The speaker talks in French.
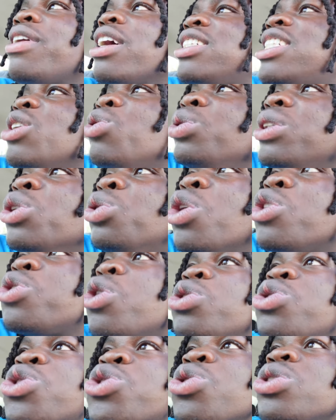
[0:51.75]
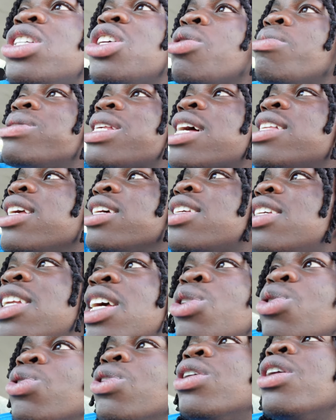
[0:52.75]
j'ai écouté deux secondes du son, j'ai commencé à dire qu'il
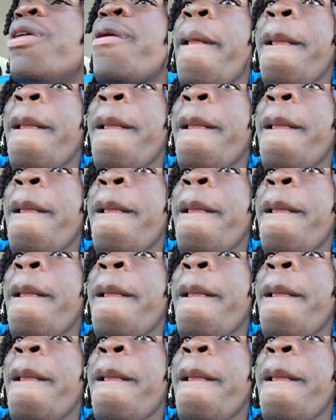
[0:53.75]
est lourd.